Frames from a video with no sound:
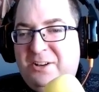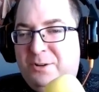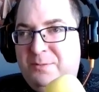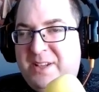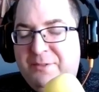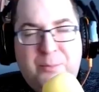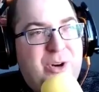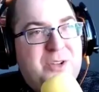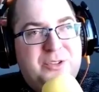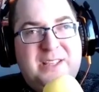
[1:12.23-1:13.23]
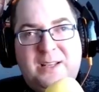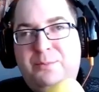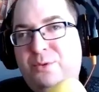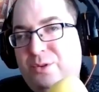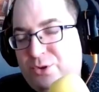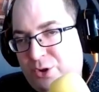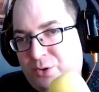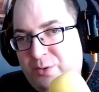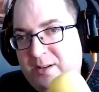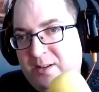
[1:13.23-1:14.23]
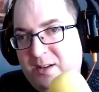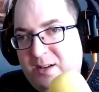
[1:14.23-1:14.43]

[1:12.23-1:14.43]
comme, qui avait moins de tribunes, je crois.